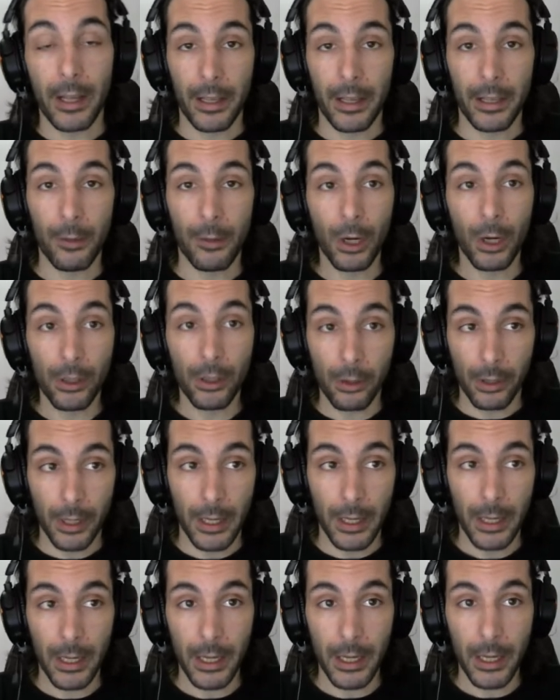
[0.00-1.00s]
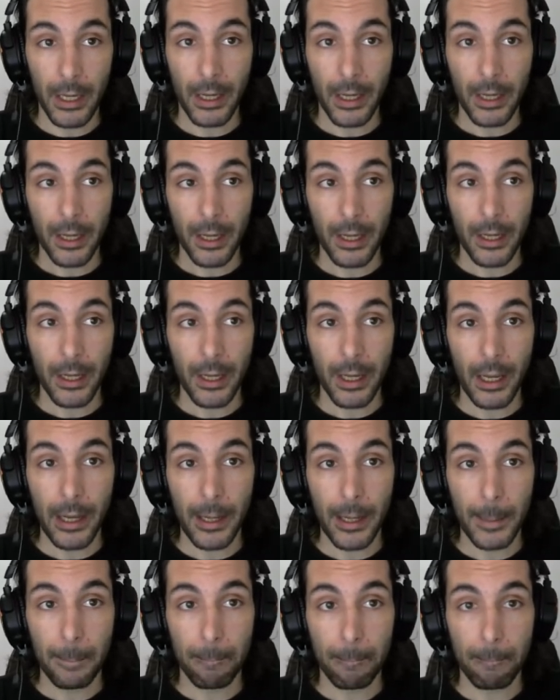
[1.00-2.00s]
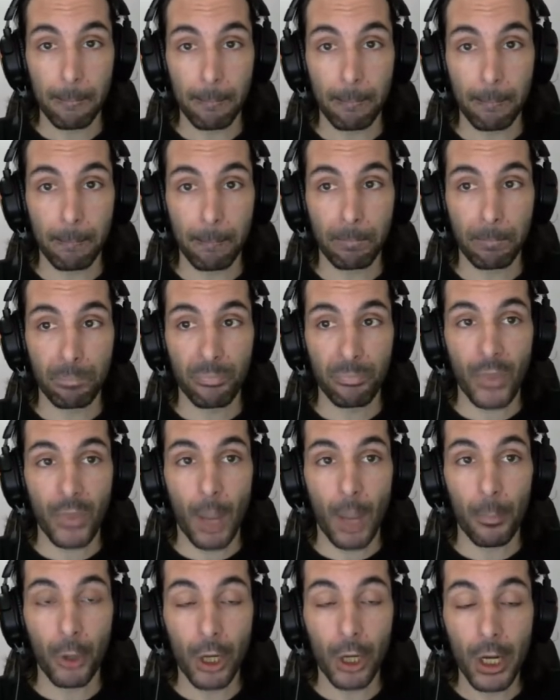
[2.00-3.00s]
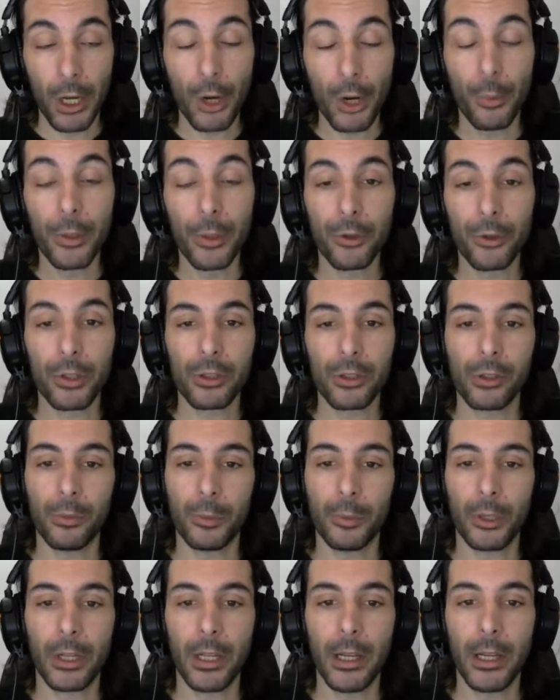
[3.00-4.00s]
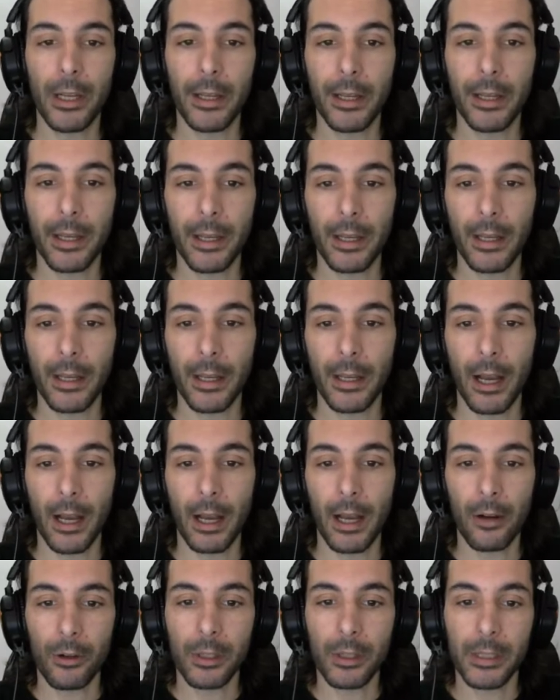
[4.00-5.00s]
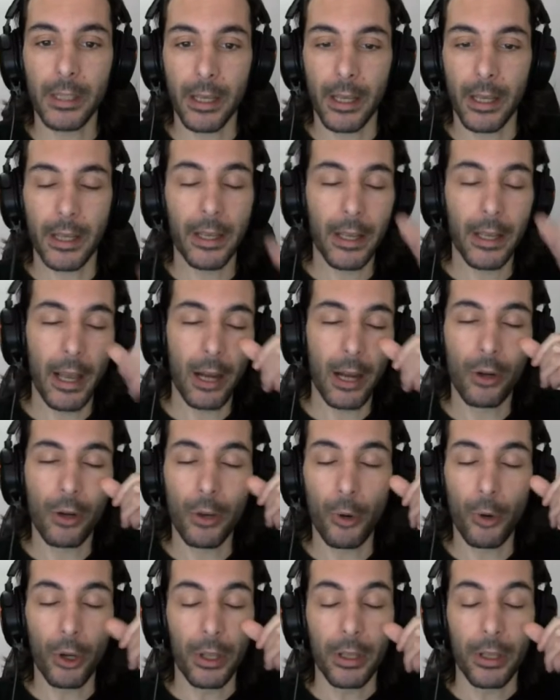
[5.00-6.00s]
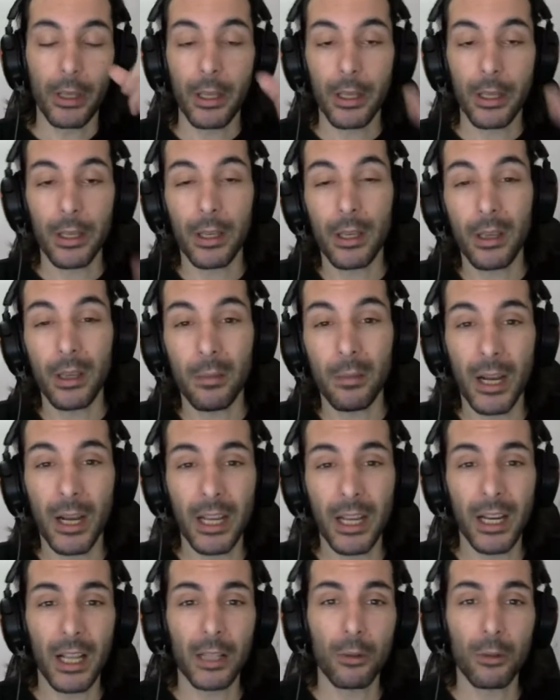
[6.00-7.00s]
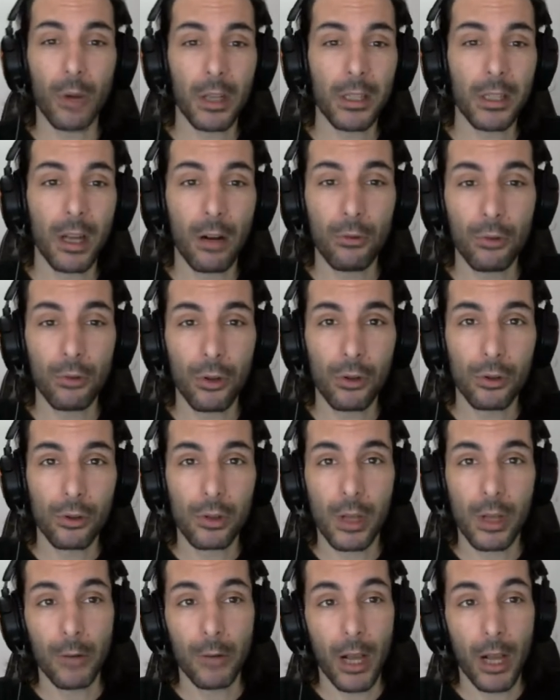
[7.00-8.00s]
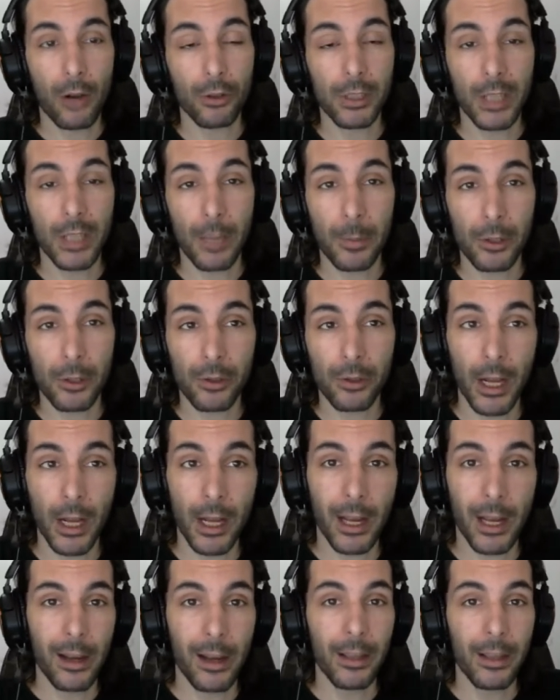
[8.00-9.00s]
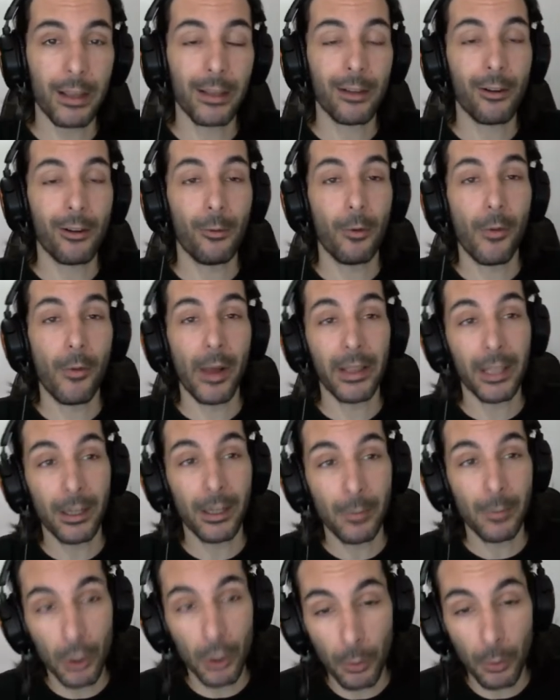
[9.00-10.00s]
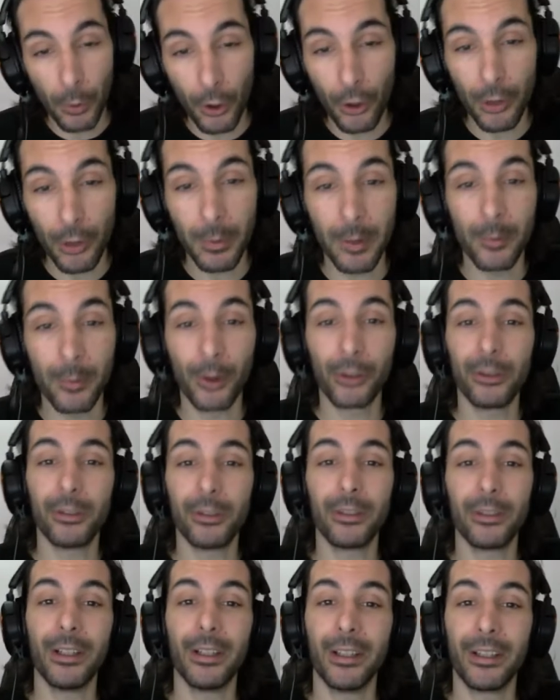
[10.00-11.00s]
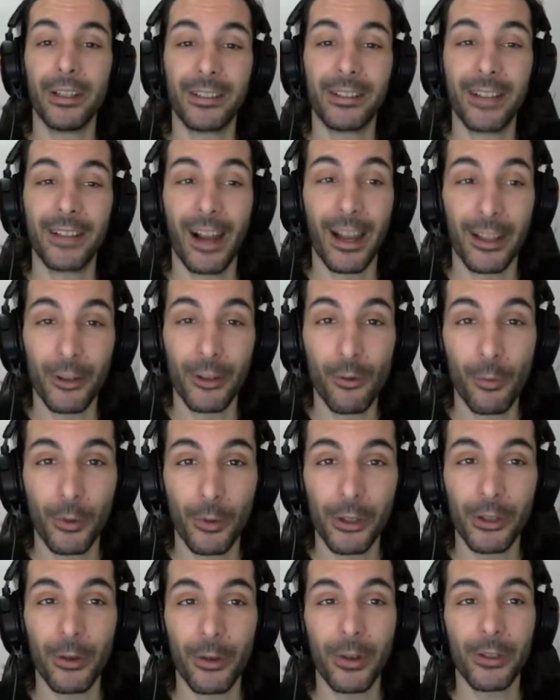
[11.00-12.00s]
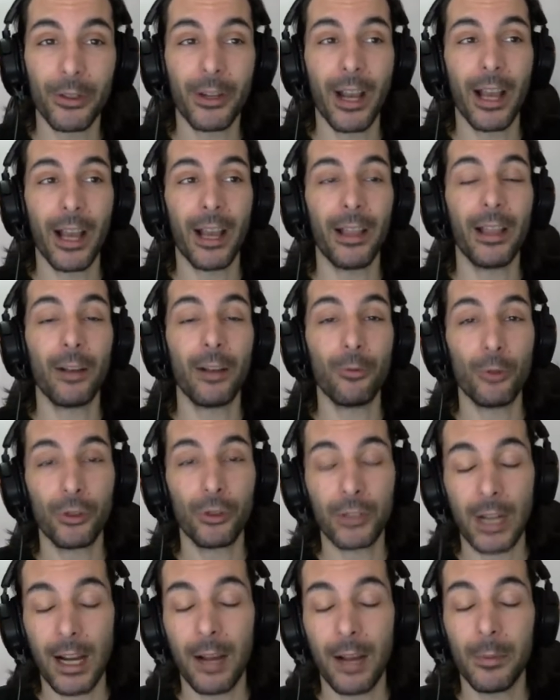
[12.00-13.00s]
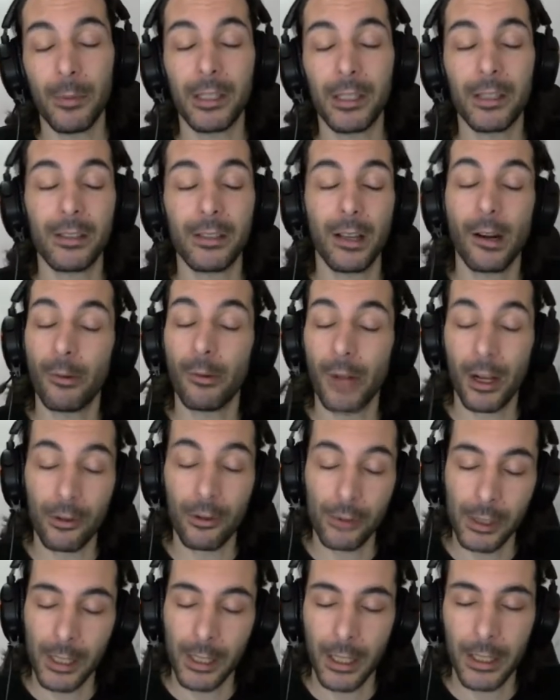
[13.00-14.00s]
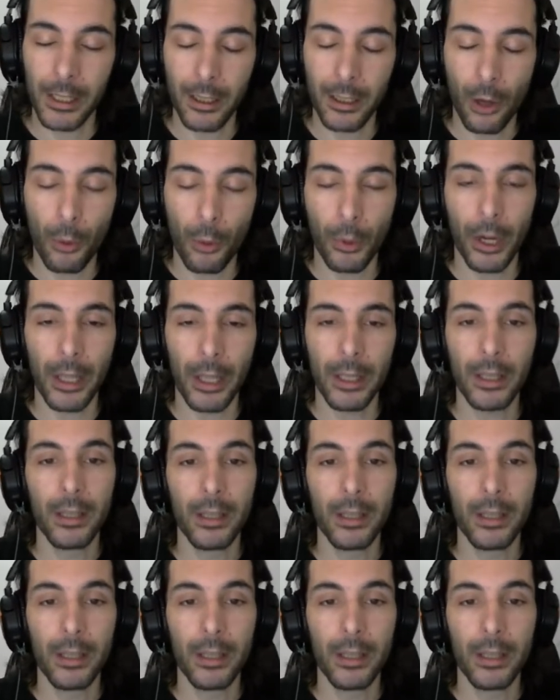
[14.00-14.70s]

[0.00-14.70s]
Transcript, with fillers: Y bueno, eh, ¿por qué les comento esto? Porque a lo que, se, eh, a lo que voy. Eh, más que nada tengo que hacer algunos, algunas cositas personales, como mantenimiento un poco de mi moto, que está, la tengo un poquito abandonada, algunos trámites, en algunas cositas que tengo por ahí.